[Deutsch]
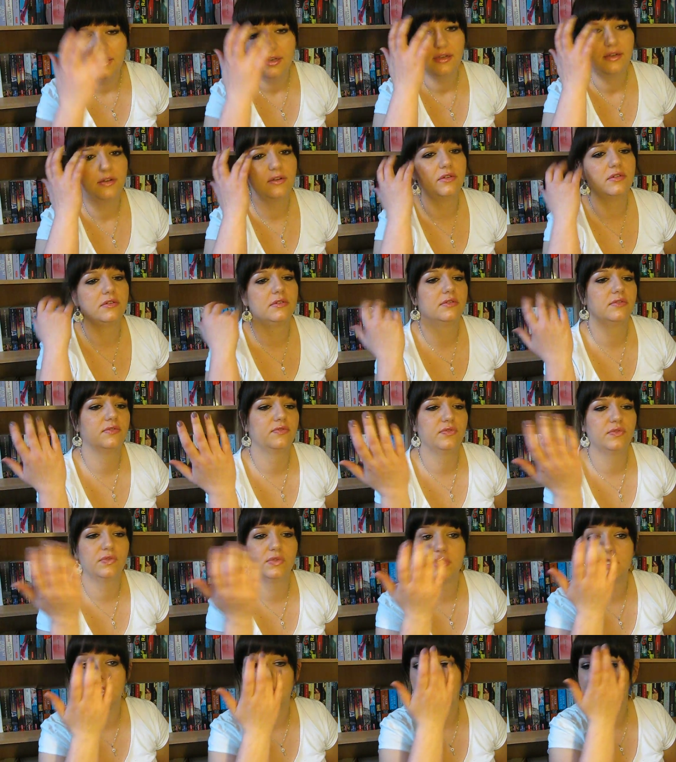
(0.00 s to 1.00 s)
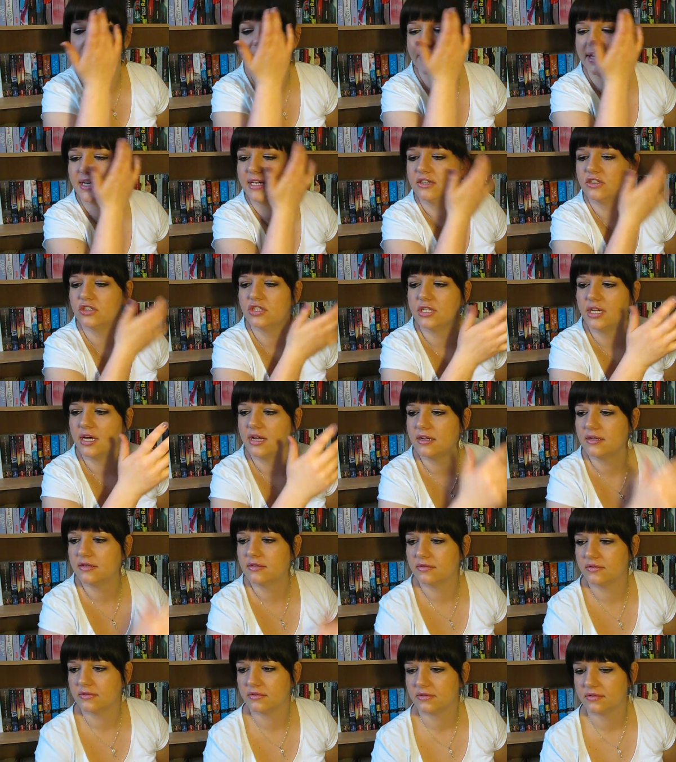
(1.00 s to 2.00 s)
Und wo ist seine
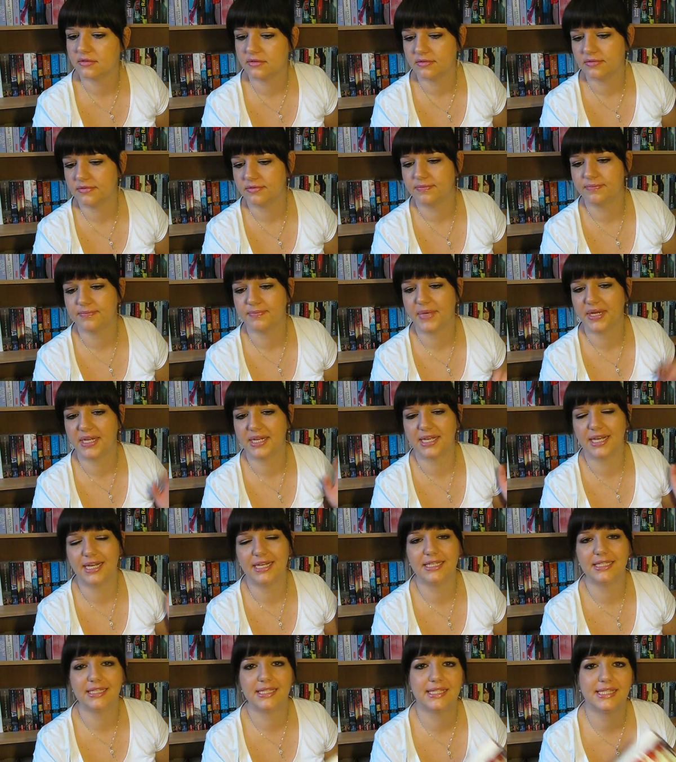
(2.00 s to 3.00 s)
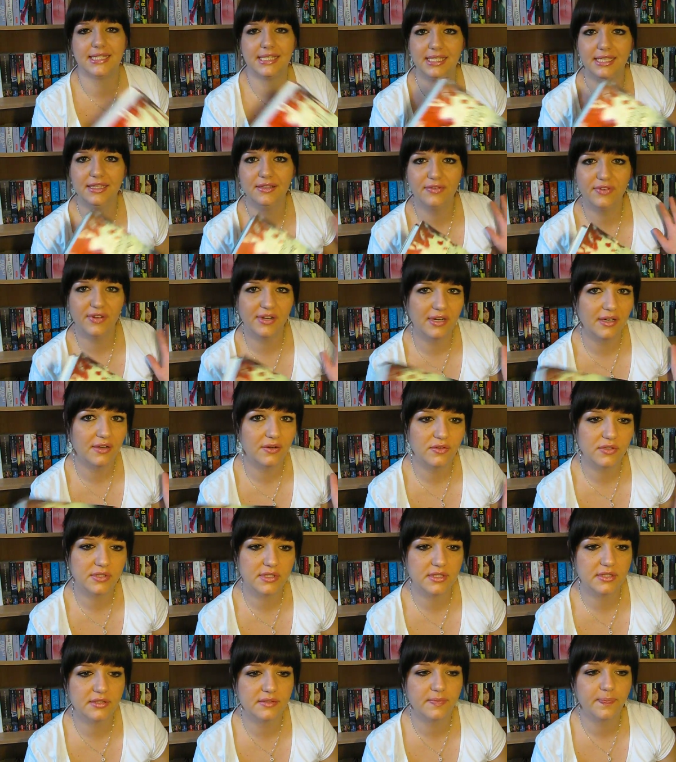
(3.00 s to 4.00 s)
Werkstatt und man kann nichts sehen von
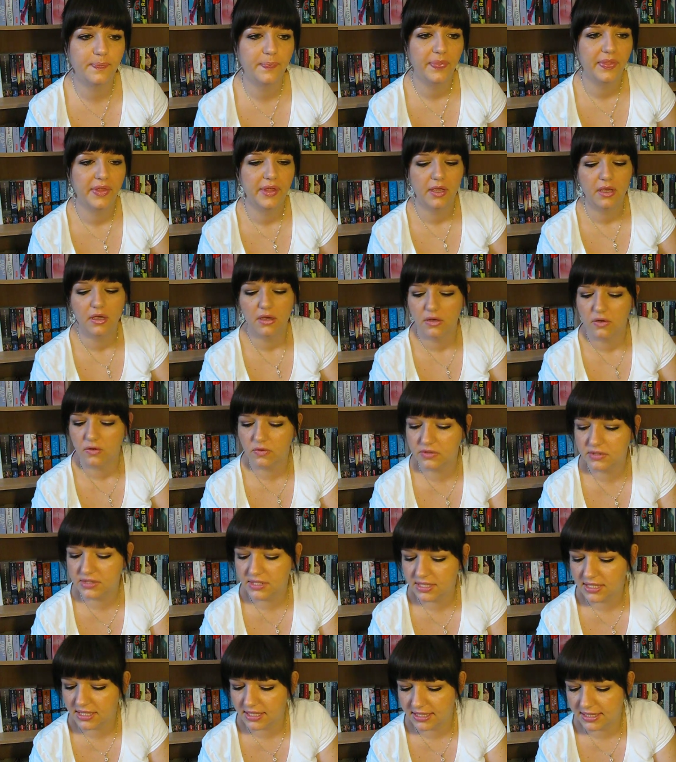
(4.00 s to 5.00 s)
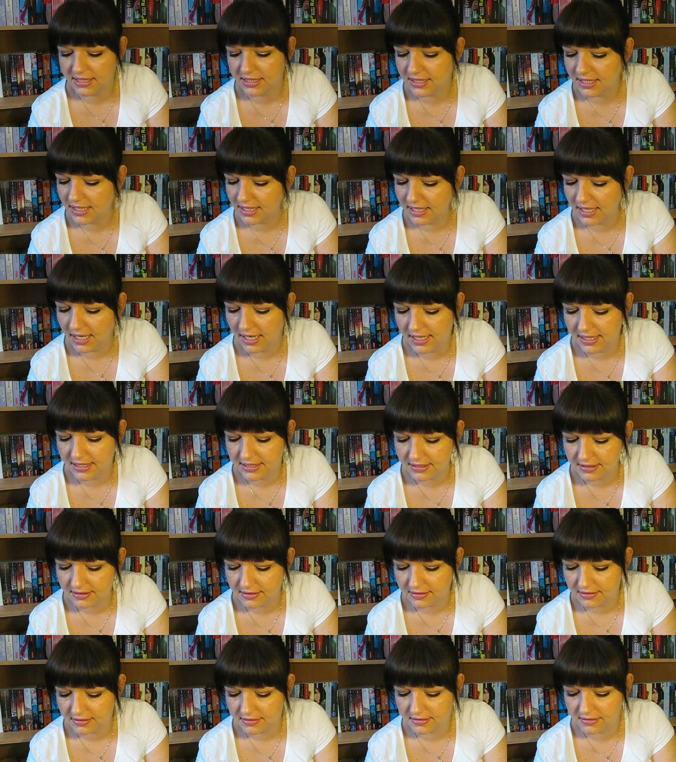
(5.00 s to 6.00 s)
außen und sie gerät dann halt
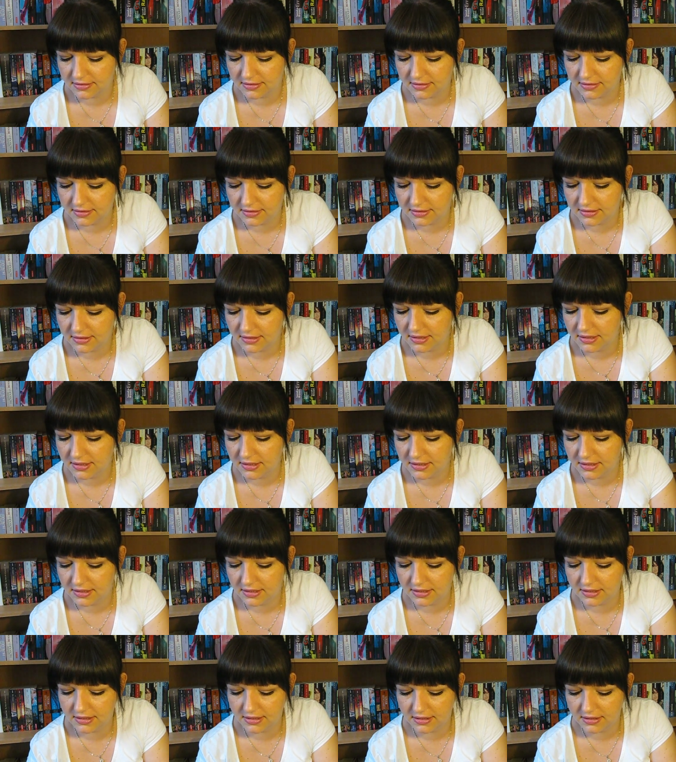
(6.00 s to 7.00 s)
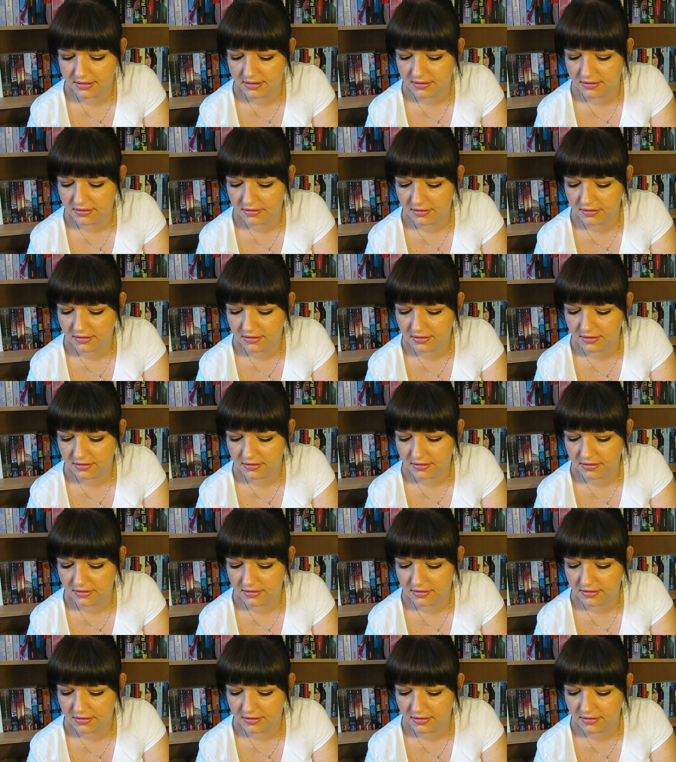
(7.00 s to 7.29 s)
in, in die,